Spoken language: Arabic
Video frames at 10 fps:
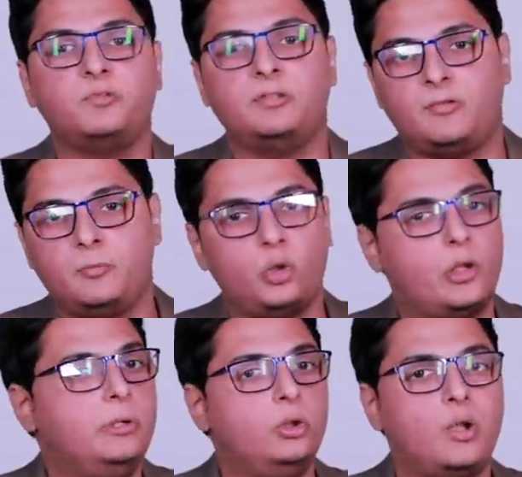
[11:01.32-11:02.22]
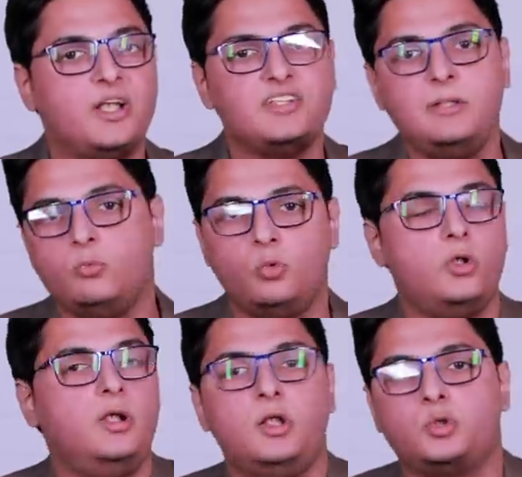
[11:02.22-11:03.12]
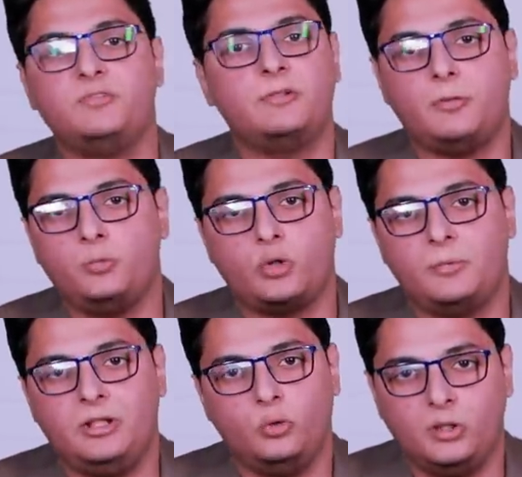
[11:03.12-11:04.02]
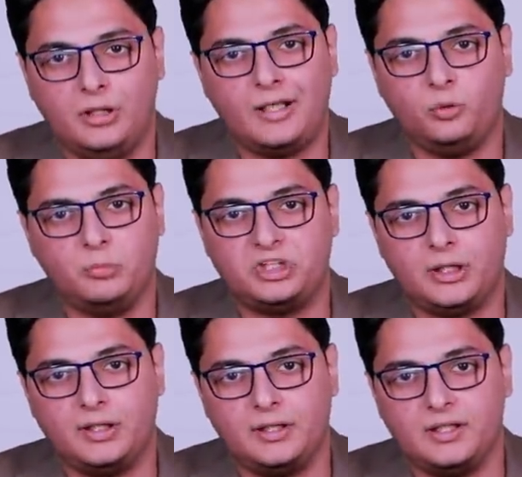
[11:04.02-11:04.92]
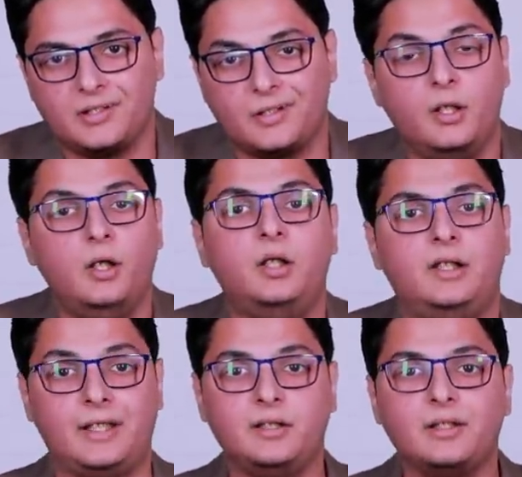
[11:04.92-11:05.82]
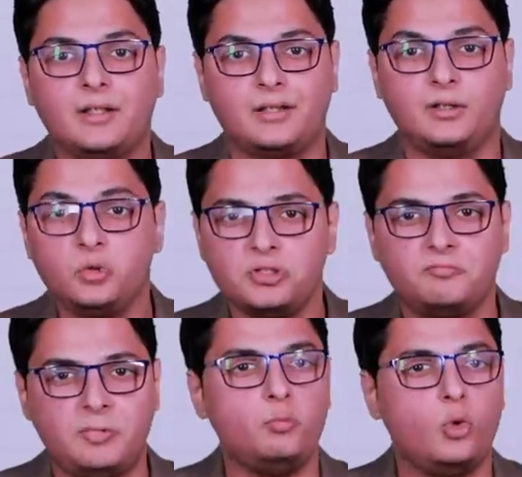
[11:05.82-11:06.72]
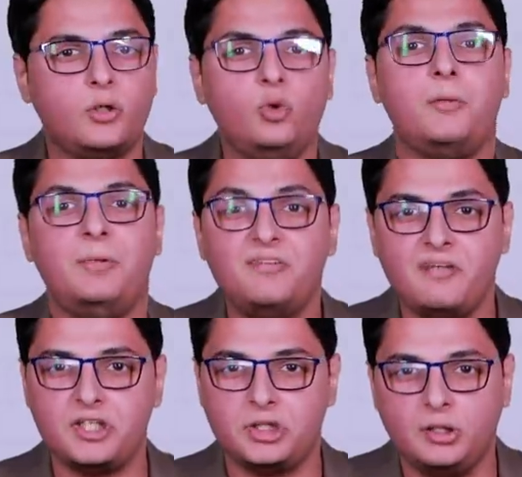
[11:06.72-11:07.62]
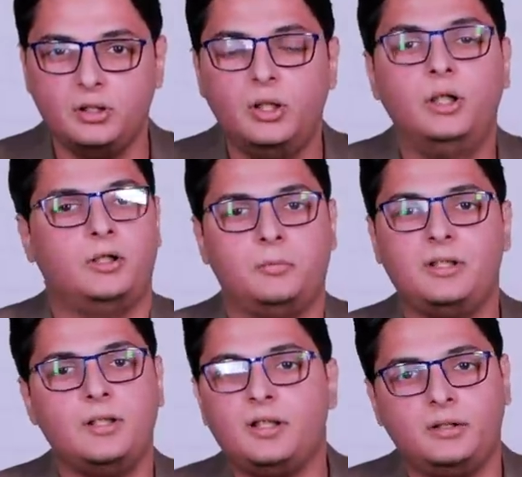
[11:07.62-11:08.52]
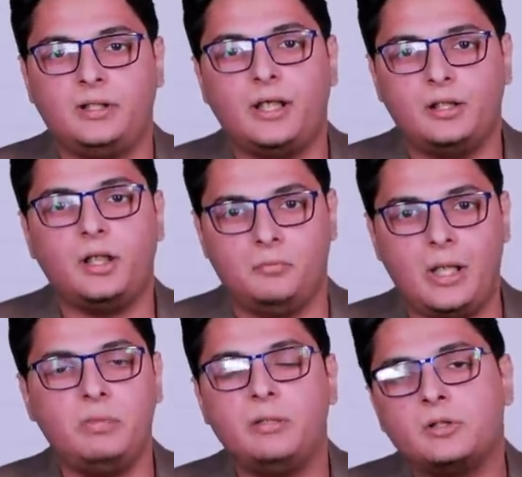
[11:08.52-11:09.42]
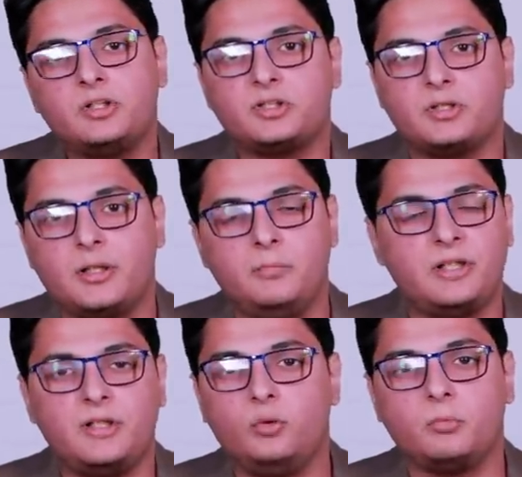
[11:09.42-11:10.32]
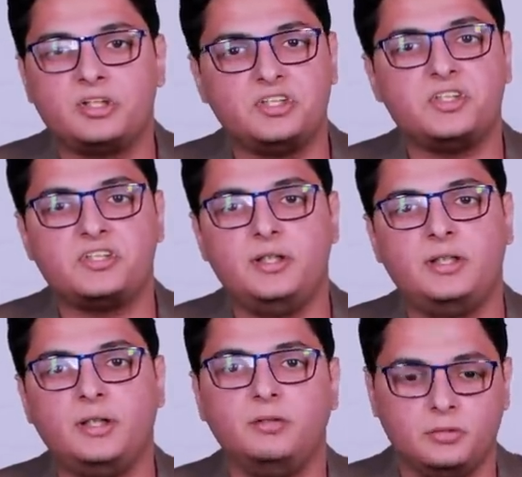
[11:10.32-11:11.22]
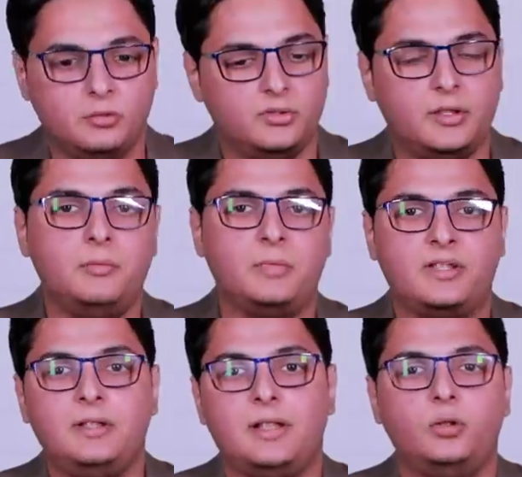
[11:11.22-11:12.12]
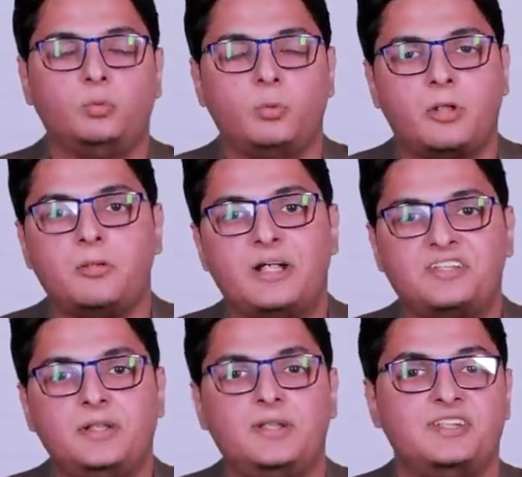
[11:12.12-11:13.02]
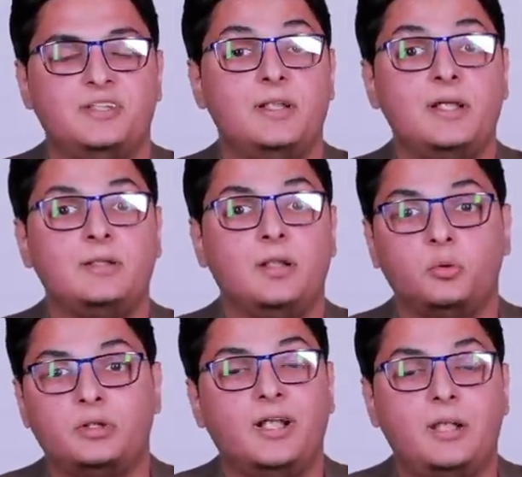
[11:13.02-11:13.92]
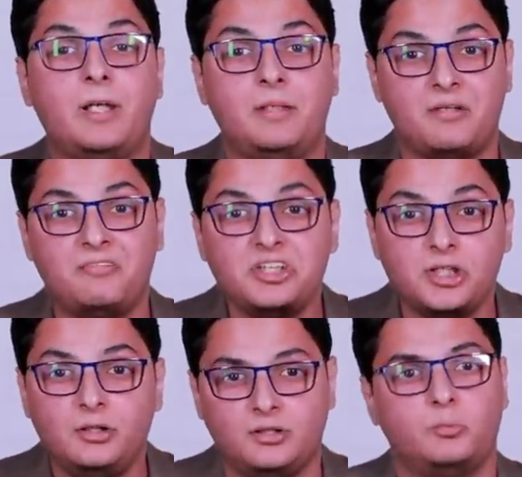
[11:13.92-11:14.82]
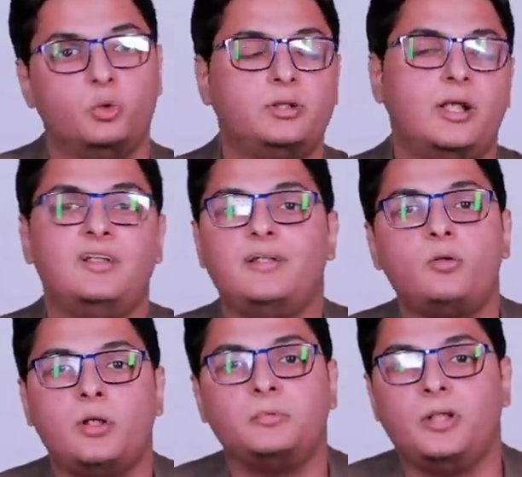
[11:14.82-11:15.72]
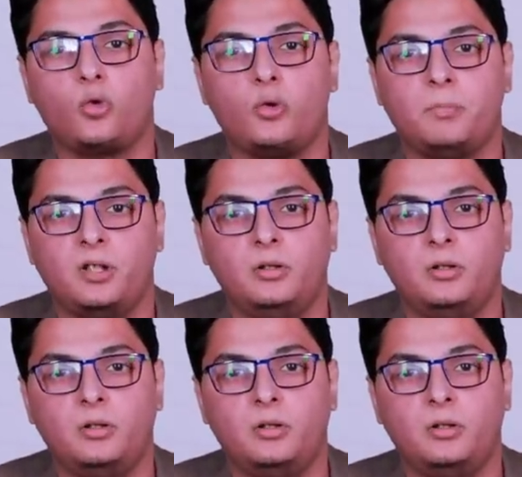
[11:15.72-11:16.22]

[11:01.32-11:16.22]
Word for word: شفنا فابيو كابيلو العظيم وكلنا شفنا فابيو كابيلو اللي عنده مشاكل كتير لكن انك توصف بيب جوارديولا بالفاشل طب انا يعني قبل ماتش ريال مدريد ومانشستر سيتي ريال مدريد عنده مباراه مع سيتي زيدان لو اتغلب هيبقى فاشل طب والثلاثه دوري ابطال اوروبا